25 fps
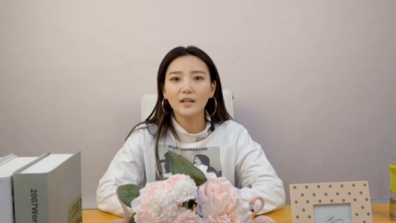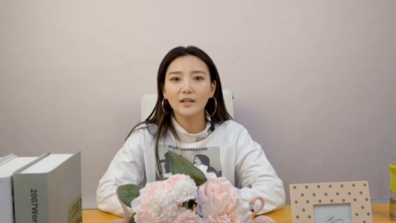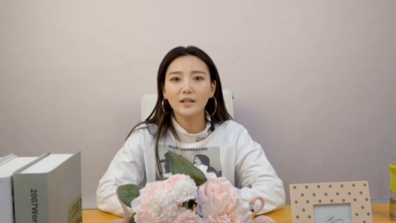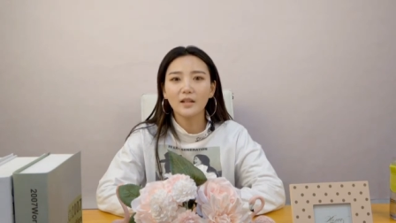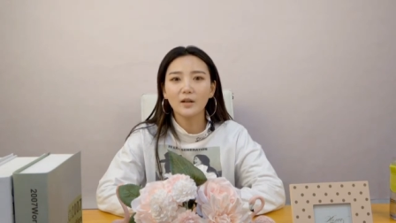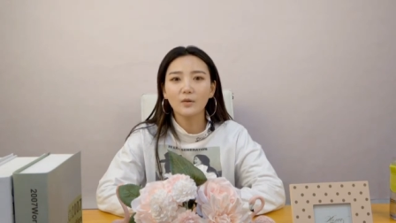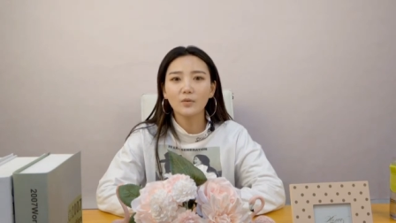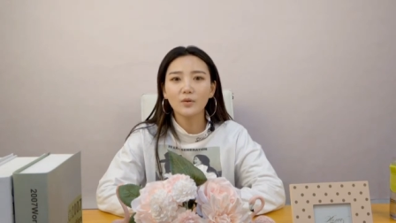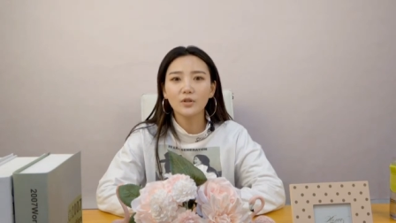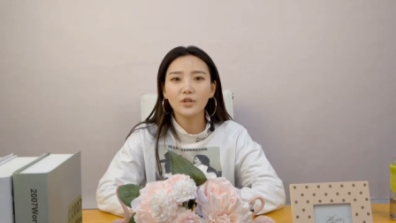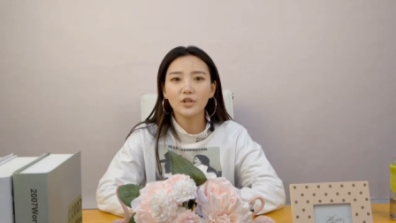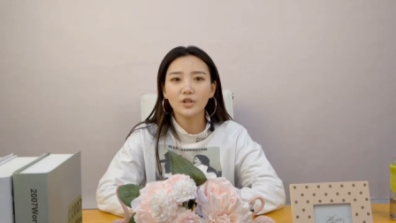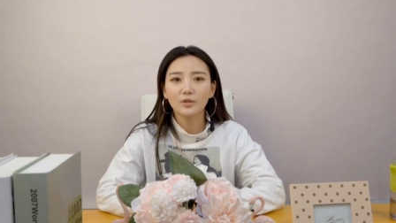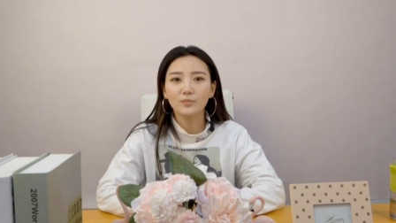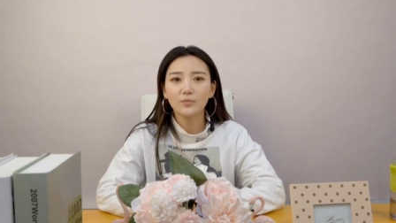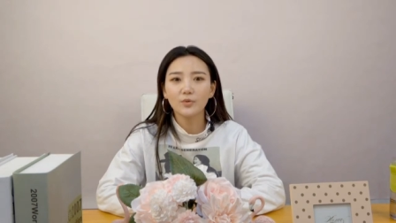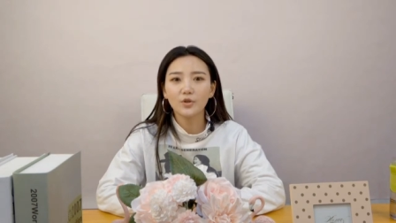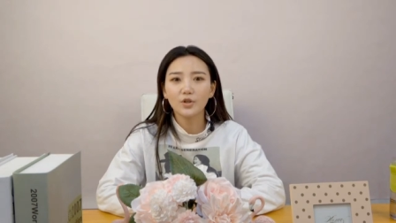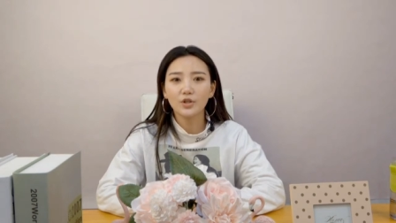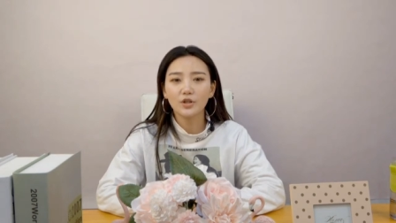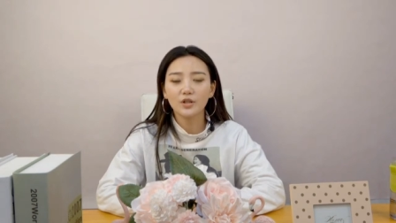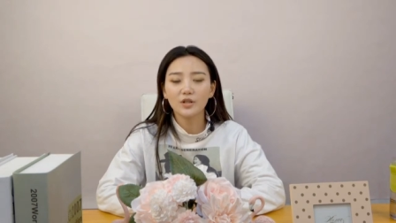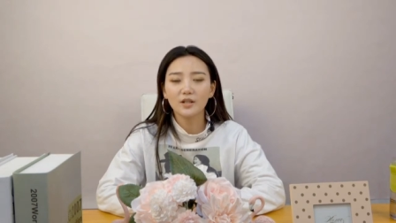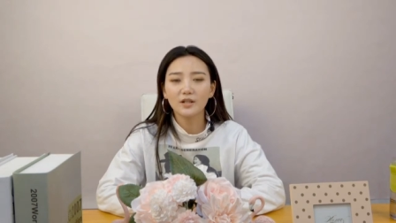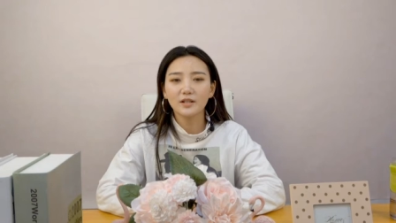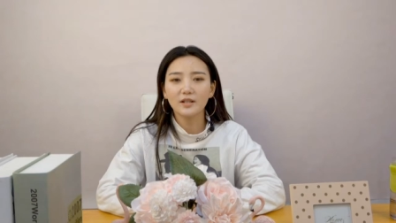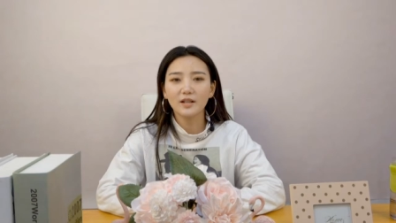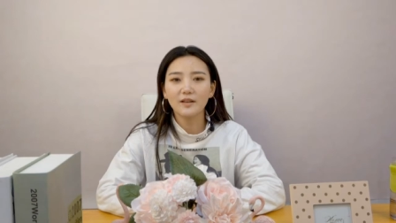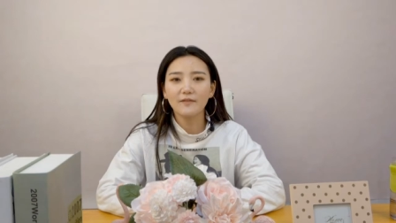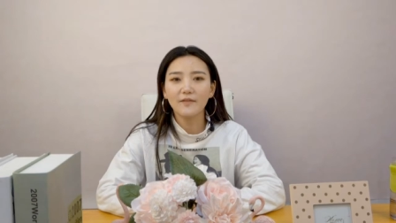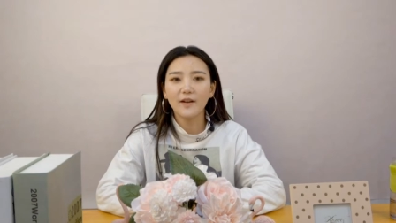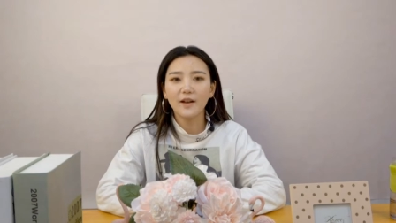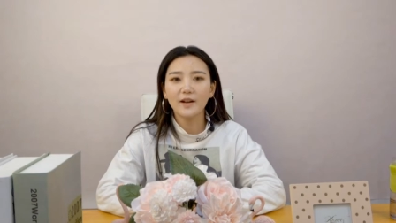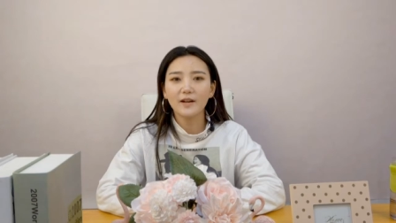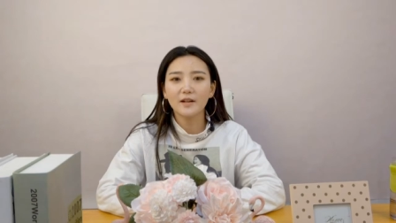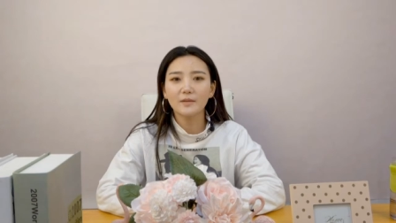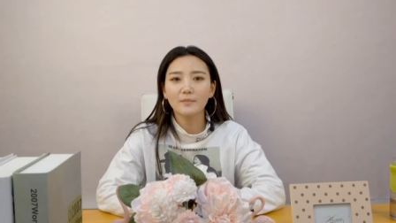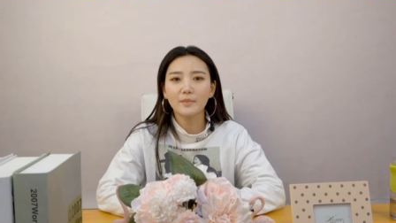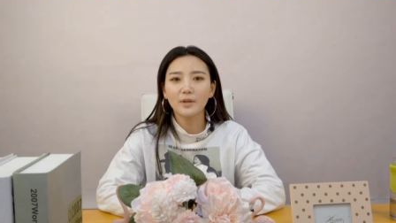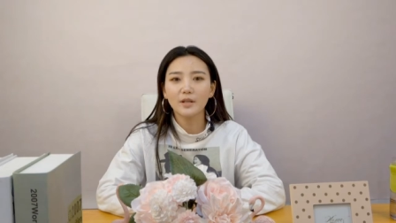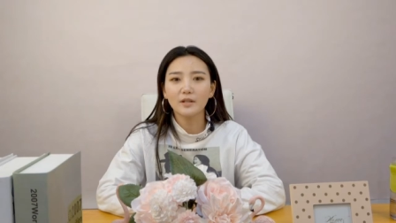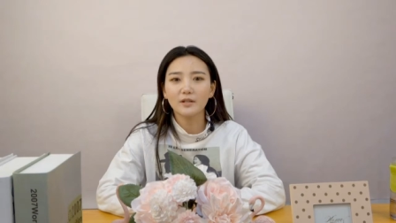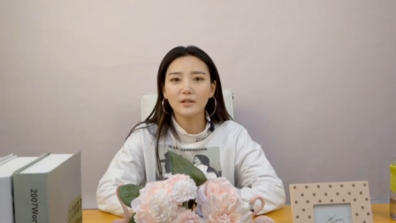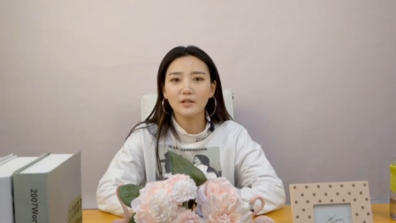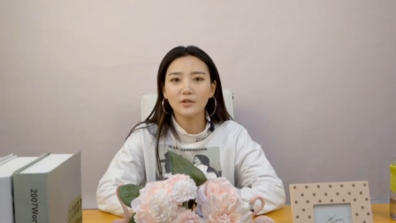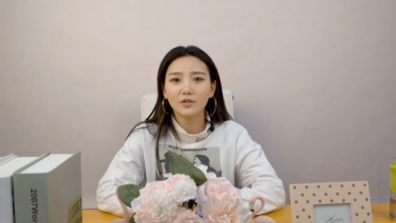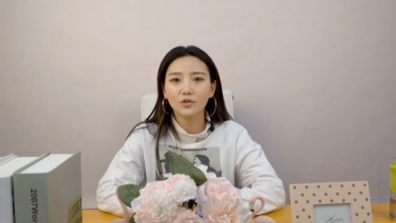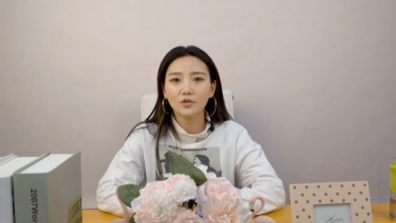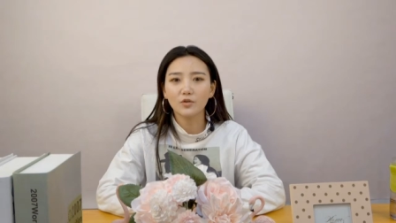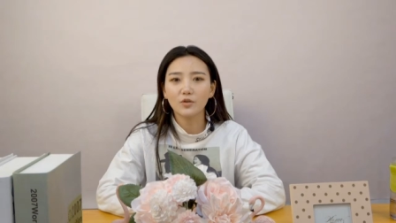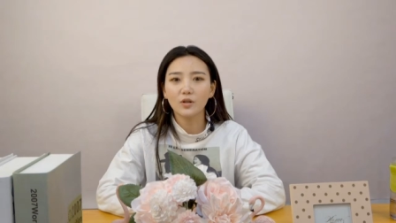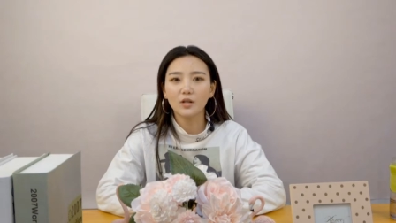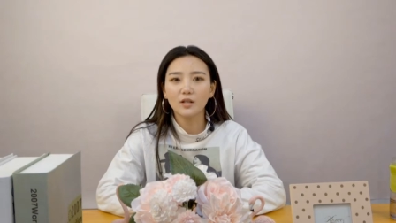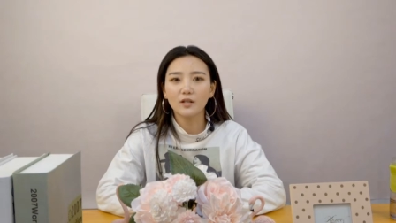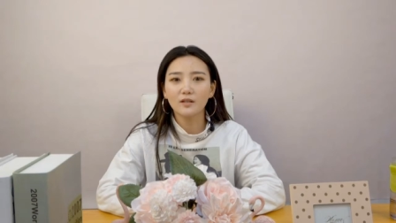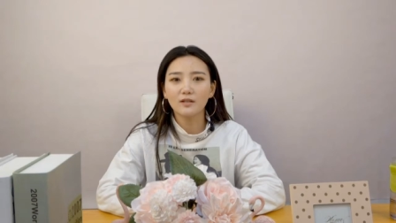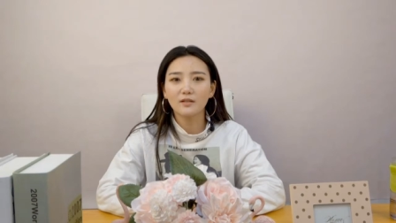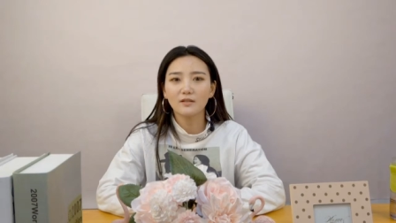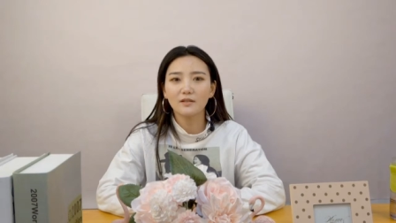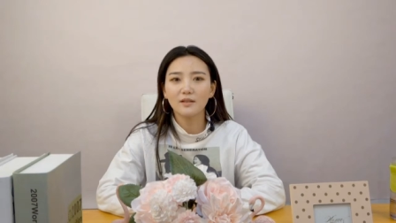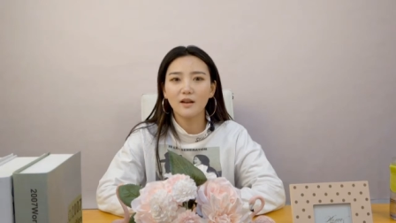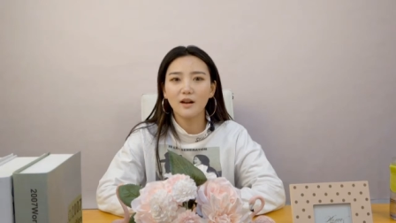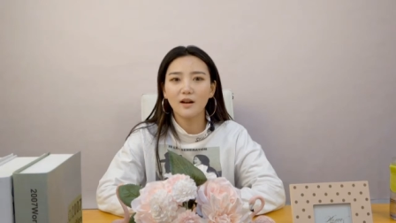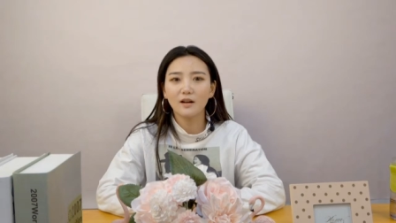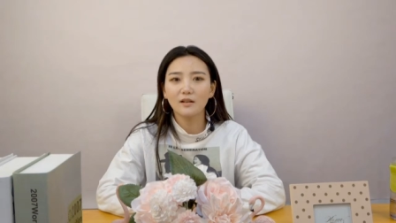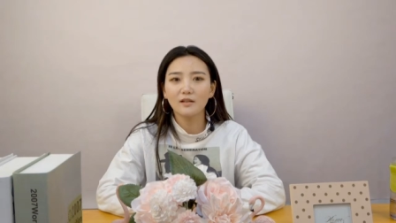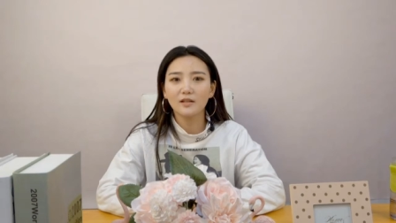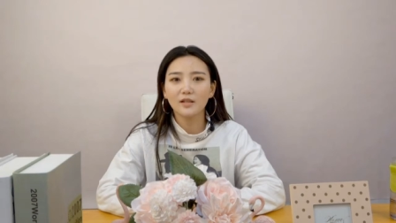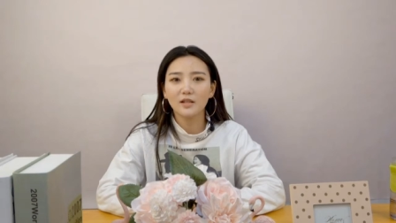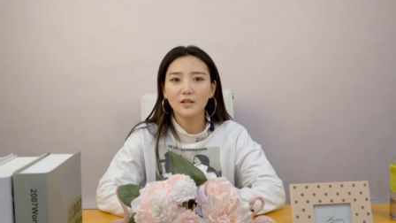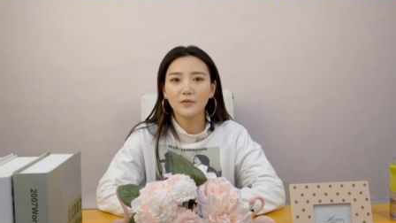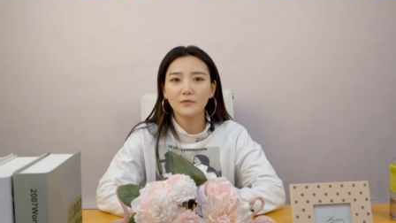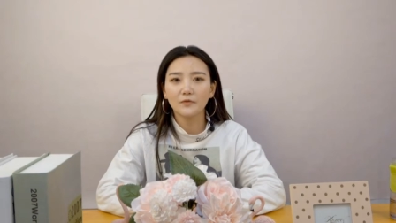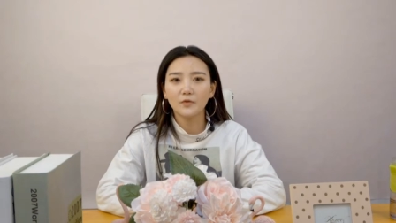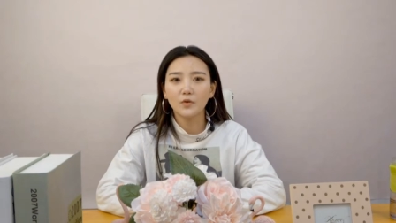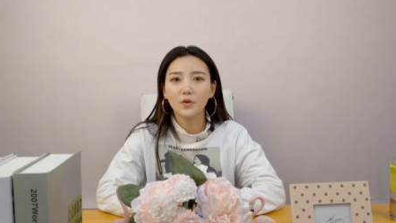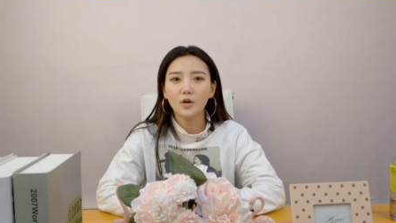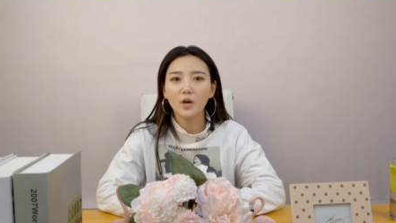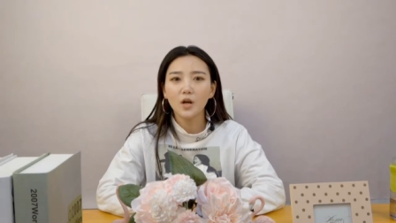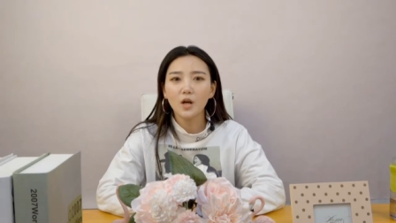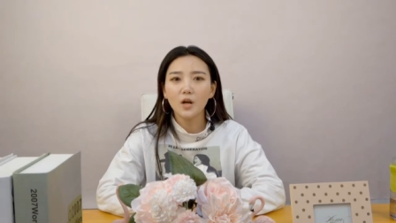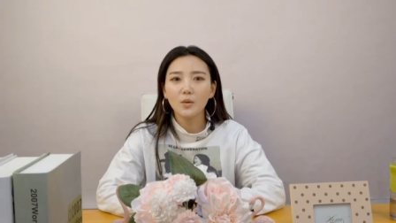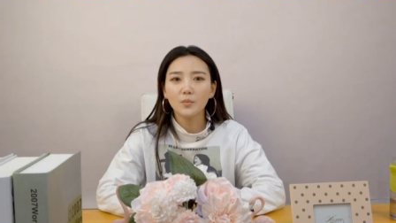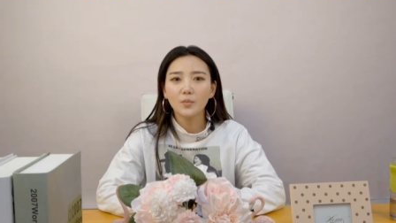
也会时不时的在外人面前说自己儿媳妇